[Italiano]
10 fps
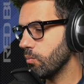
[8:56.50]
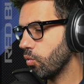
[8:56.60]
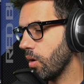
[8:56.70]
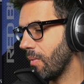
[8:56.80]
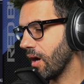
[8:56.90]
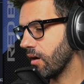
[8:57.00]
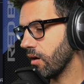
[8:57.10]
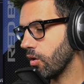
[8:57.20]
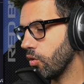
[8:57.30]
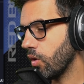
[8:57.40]
comunque
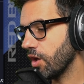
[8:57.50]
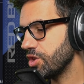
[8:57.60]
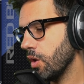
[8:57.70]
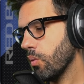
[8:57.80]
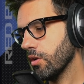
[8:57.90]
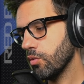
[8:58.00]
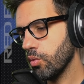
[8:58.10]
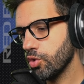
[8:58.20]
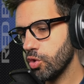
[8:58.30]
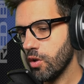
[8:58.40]
mancano ancora
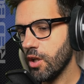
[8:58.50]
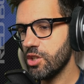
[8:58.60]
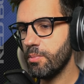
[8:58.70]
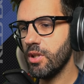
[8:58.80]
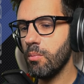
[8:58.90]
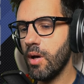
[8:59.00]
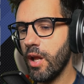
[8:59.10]
51 giorni al GP del